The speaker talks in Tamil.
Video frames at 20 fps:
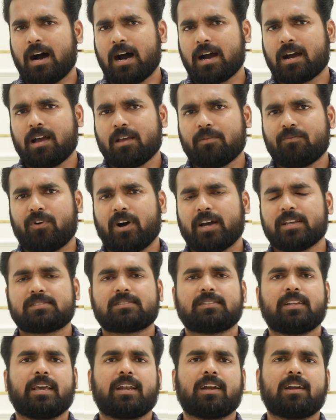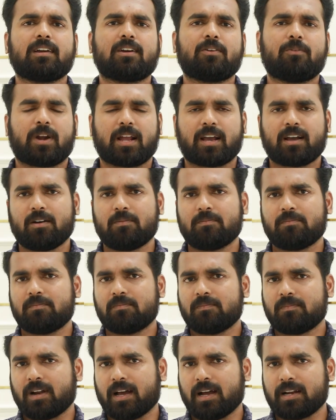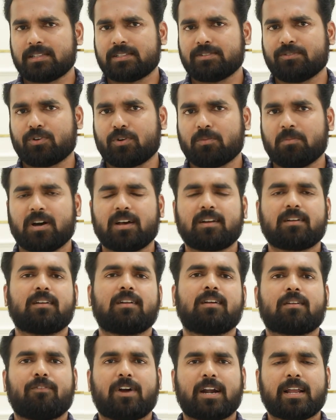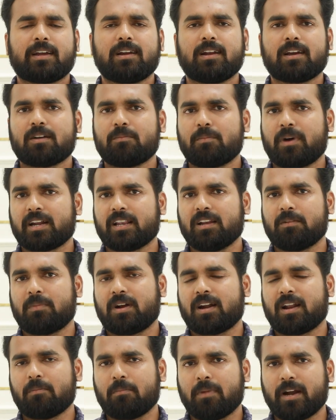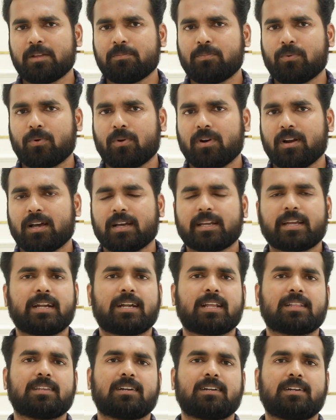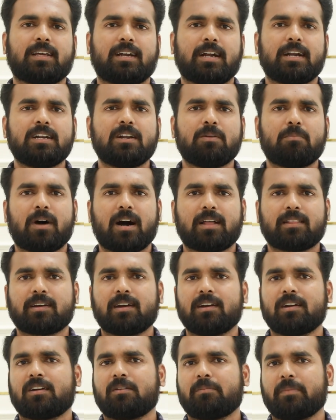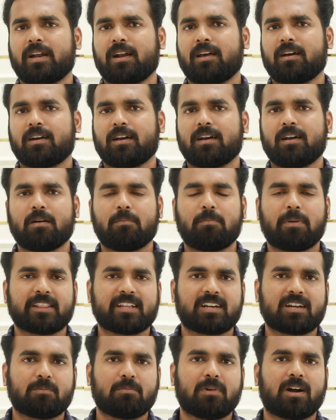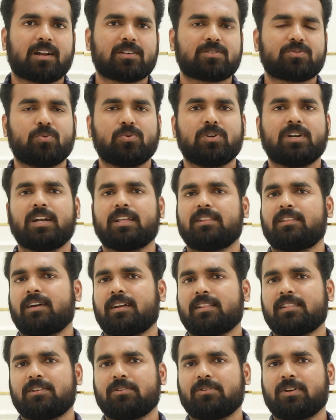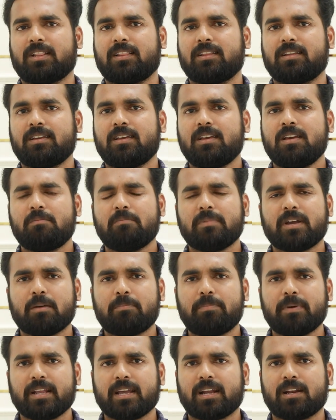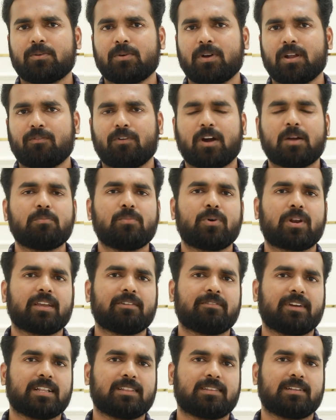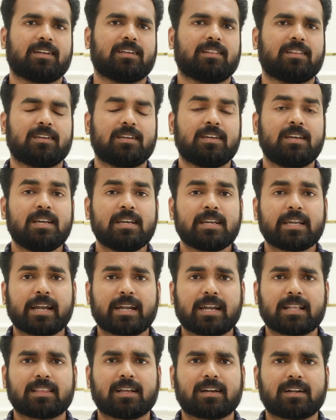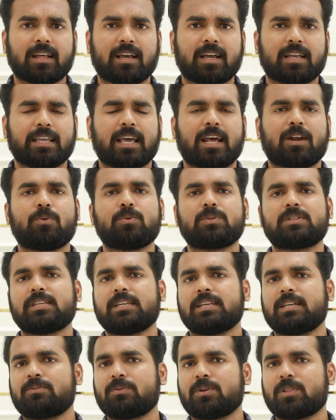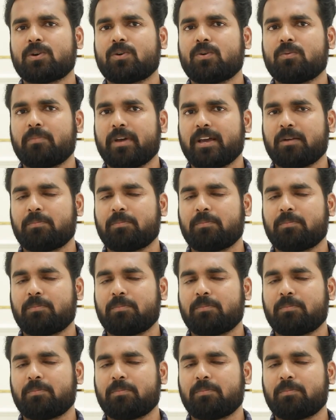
ஆகாயம் வாய்ஸ் நேர்களுக்கு வணக்கம் நான் சிவகுமார் வடகிழக்கு மாநிலமான மணிப்பூரில் கிட்டத்தட்ட ரெண்டு மாதங்களுக்கு மேலாக பதட்டமான சூழ்நிலை தான் இருந்துட்டு வருது மிகப்பெரிய அளவில் வன்முறையும் வெடித்திருக்குது கிட்டத்தட்ட இரநூத்தி இருபதுக்கும்